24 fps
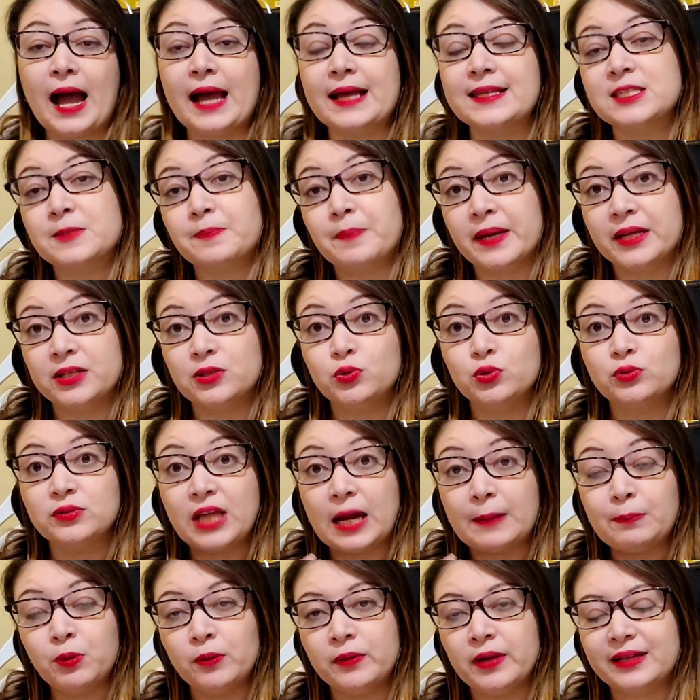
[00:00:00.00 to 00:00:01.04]
A respeito
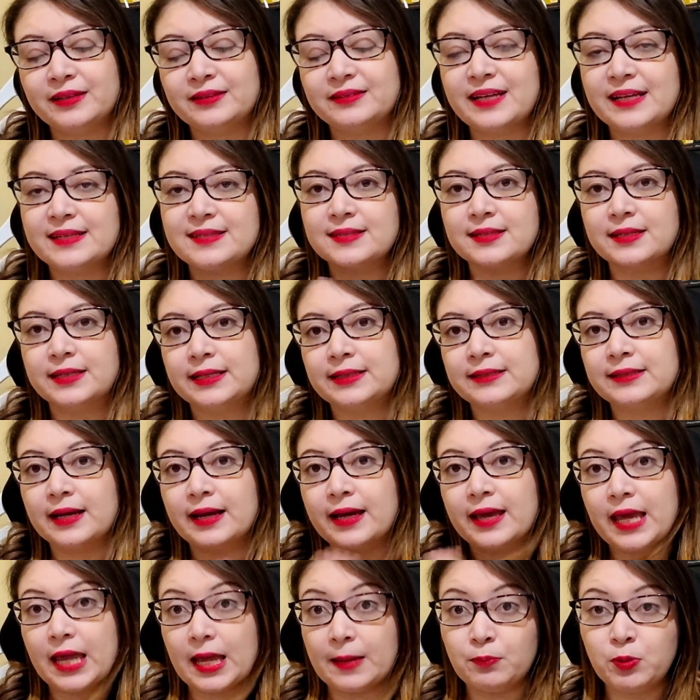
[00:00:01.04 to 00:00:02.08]
da, é, da
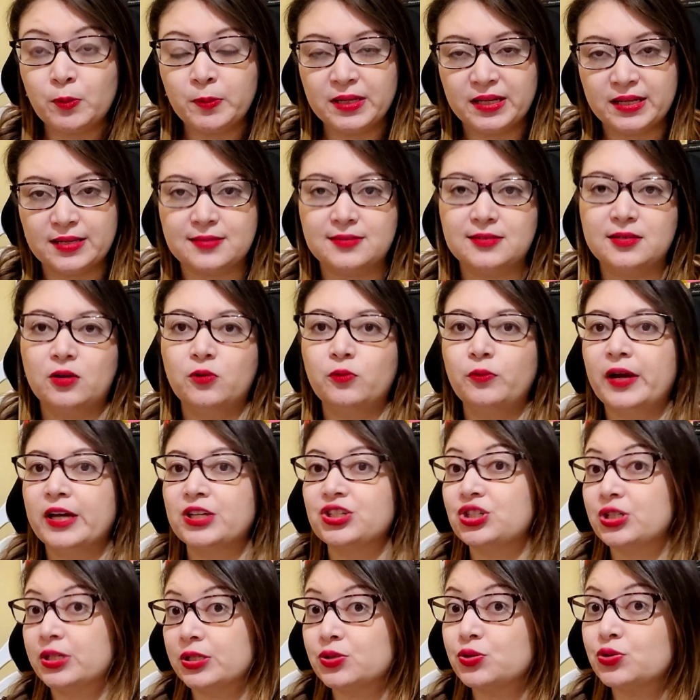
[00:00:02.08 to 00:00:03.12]
escrita e publicação
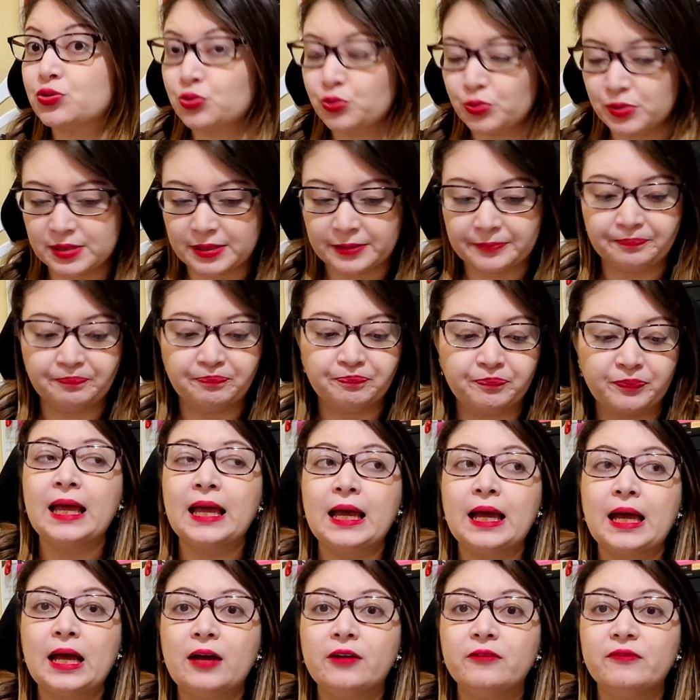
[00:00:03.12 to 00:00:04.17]
é de Leite Souza.
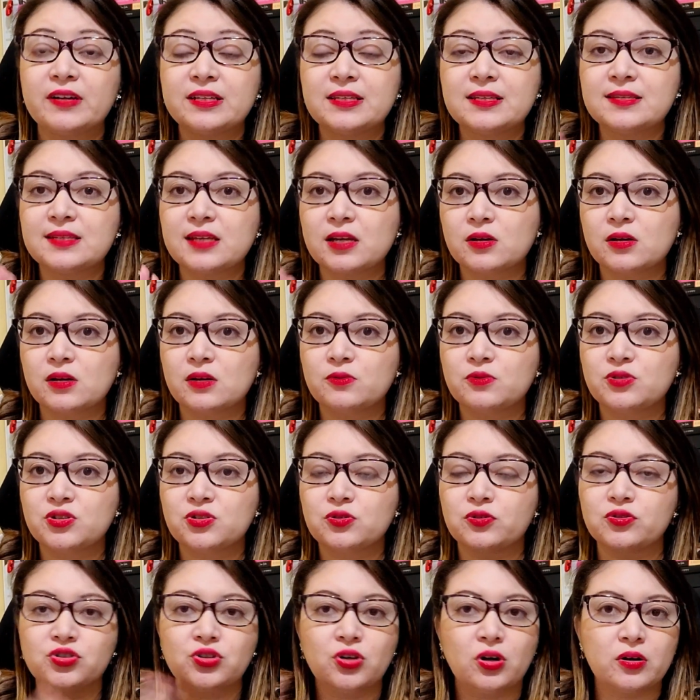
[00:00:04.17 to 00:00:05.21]
Vai dizer os
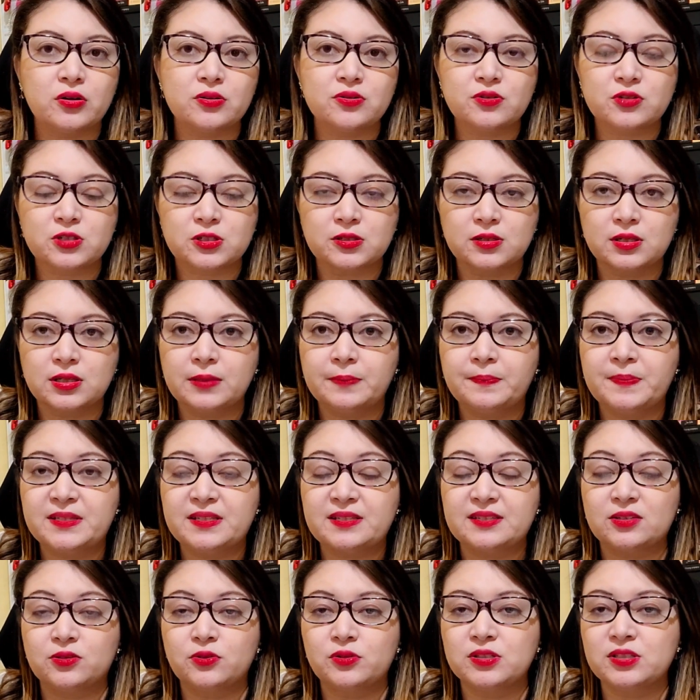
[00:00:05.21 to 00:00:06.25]
estudiosos e
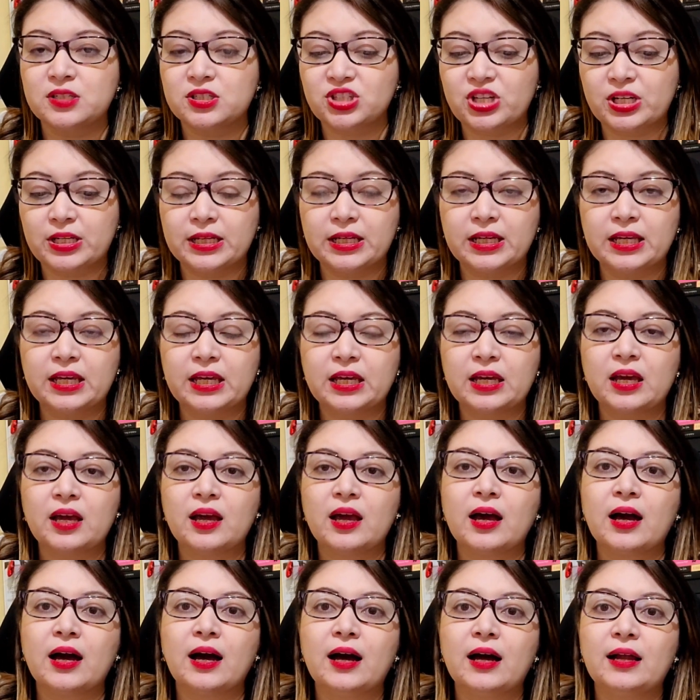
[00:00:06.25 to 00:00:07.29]
pesquisadores da Jane que
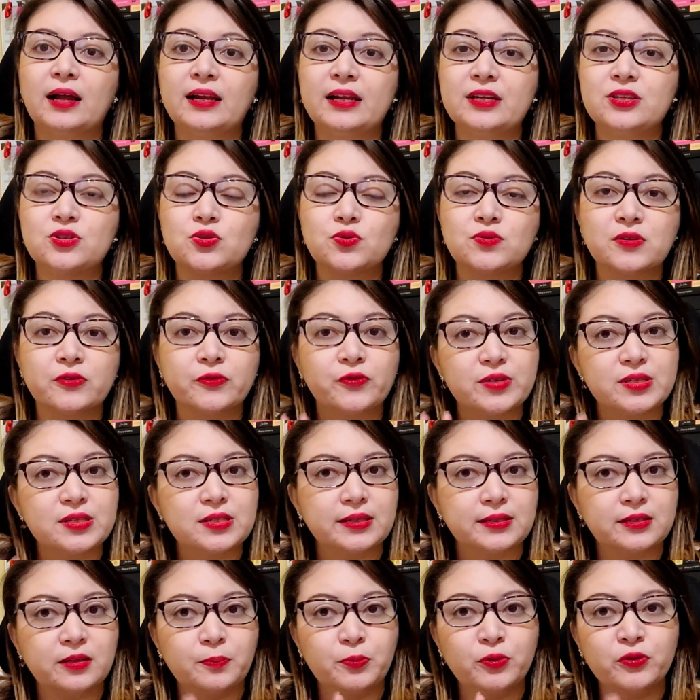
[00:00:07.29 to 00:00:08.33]
a Leite Susan foi
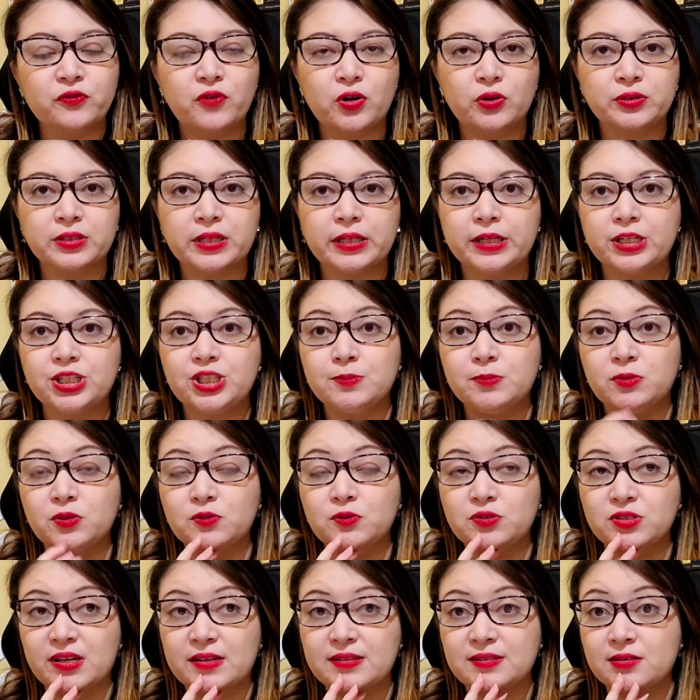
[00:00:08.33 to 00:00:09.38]
escrita por volta aí de
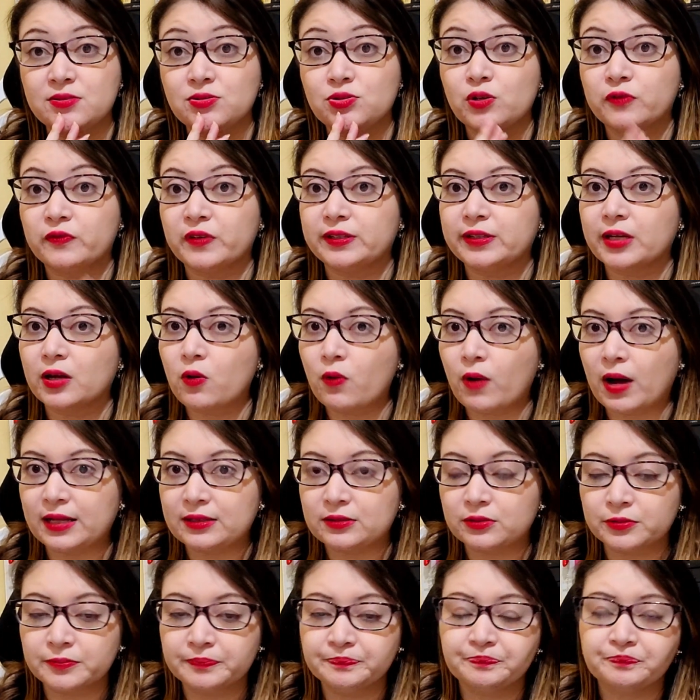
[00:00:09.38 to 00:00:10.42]

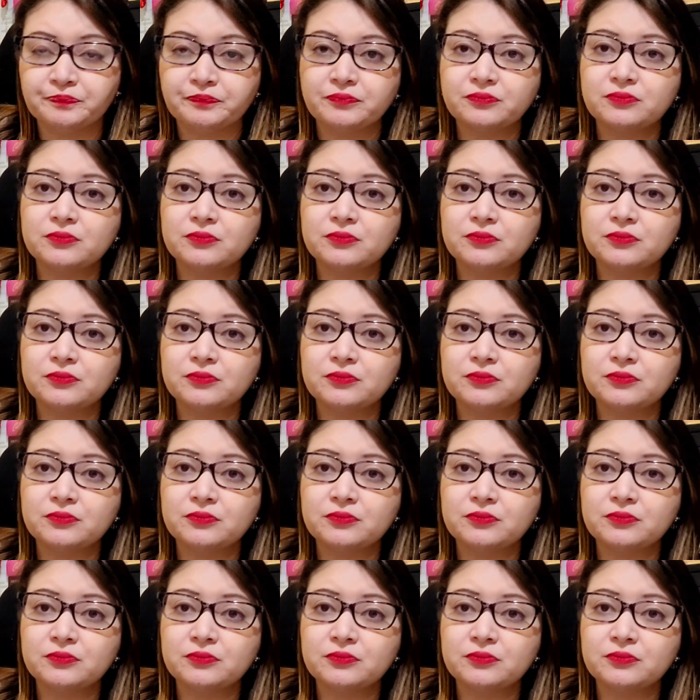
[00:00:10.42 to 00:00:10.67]
1794,